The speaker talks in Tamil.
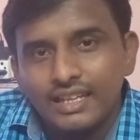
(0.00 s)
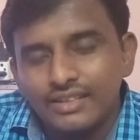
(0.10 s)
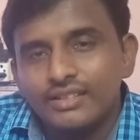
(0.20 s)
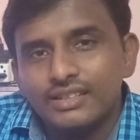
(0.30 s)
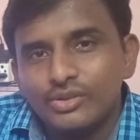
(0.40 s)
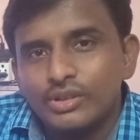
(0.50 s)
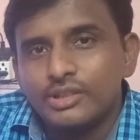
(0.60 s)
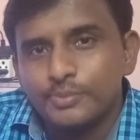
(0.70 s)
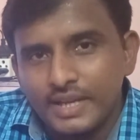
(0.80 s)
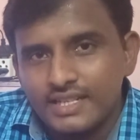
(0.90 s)
இது வந்துட்டு ஒரு
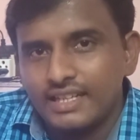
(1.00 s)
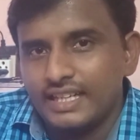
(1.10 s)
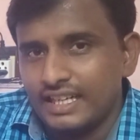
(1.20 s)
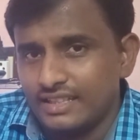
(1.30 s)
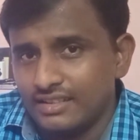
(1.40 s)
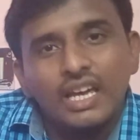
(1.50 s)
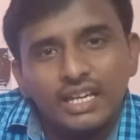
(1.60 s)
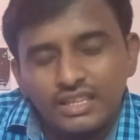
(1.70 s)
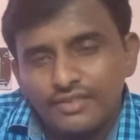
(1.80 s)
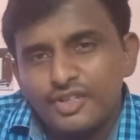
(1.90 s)
ஸ்பெஷல் டயட்
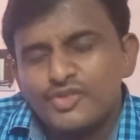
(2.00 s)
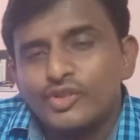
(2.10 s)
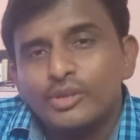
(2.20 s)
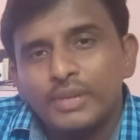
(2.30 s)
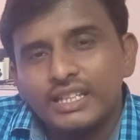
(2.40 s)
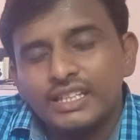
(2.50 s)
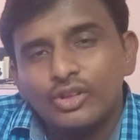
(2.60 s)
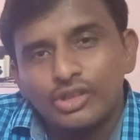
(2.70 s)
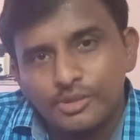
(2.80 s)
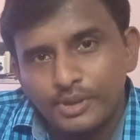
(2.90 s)
இந்த ஃபிஷ் ஃபுட்டும் பார்த்தீங்கன்னா
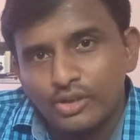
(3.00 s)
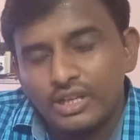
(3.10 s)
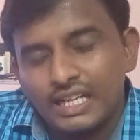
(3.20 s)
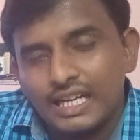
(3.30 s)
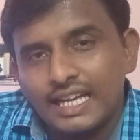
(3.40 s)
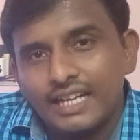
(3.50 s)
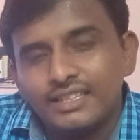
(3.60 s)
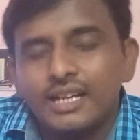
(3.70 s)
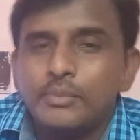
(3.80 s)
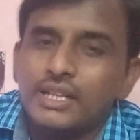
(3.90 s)
ஒரு ஸ்பிரோலினா டயட்
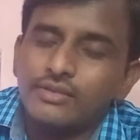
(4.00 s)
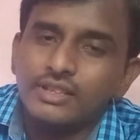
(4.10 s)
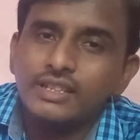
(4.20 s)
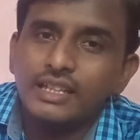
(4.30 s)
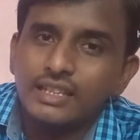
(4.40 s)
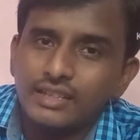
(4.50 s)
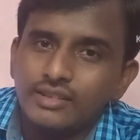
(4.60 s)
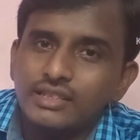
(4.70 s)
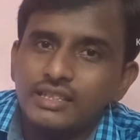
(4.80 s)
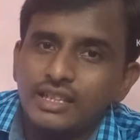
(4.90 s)
தான் பட் வந்துட்டு இதில்
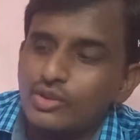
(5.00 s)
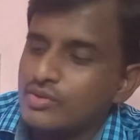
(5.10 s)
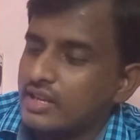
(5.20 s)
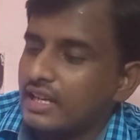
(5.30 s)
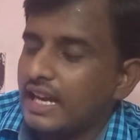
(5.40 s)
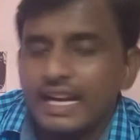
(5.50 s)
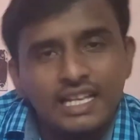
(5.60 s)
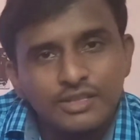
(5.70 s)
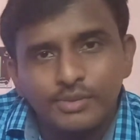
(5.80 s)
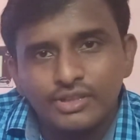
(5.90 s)
வந்துட்டு இன்னும் சில
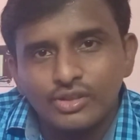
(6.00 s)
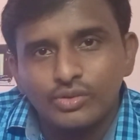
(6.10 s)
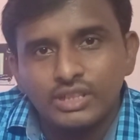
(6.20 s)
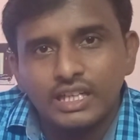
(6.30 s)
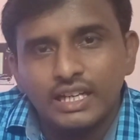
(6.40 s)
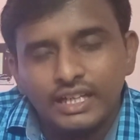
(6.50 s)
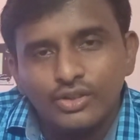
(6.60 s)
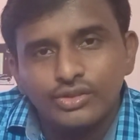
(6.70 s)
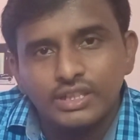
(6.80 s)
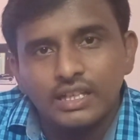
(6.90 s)
என்ஹான்ஸ்மெண்ட்ஸ் கொடுத்துருக்காங்க
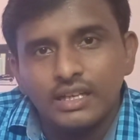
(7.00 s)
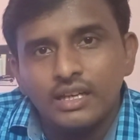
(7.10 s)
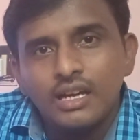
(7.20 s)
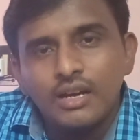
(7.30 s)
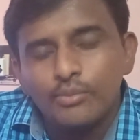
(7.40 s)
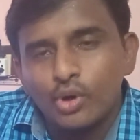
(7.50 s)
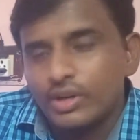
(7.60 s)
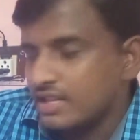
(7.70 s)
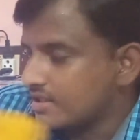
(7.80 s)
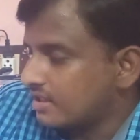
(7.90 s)
இன்னும் சில
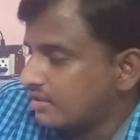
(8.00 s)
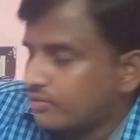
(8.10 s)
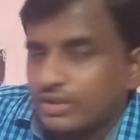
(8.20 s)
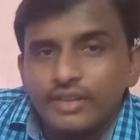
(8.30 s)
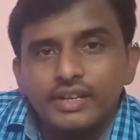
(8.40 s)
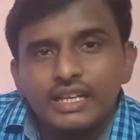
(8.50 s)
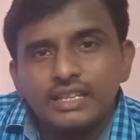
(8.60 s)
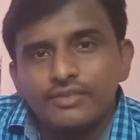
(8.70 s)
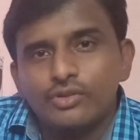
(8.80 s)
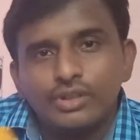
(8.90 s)
ப்ரோட்டீன்ஸ் இந்த ஃபுட்டை விட
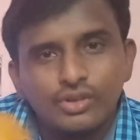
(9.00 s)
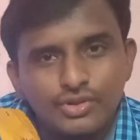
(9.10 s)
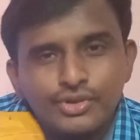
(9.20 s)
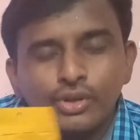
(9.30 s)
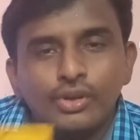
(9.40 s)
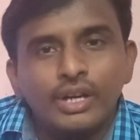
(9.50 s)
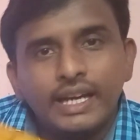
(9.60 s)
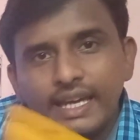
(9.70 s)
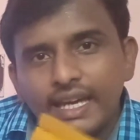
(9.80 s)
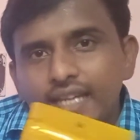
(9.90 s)
இந்த ஃபுட்டு கொஞ்சம்
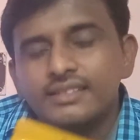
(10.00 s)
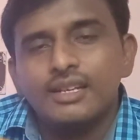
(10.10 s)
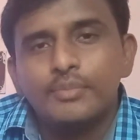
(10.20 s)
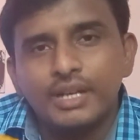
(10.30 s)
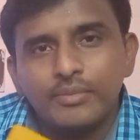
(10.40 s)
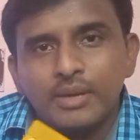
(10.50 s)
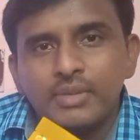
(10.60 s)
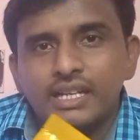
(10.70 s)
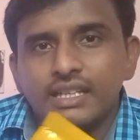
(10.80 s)
எக்ஸ்ட்ரா ப்ரீமியமாக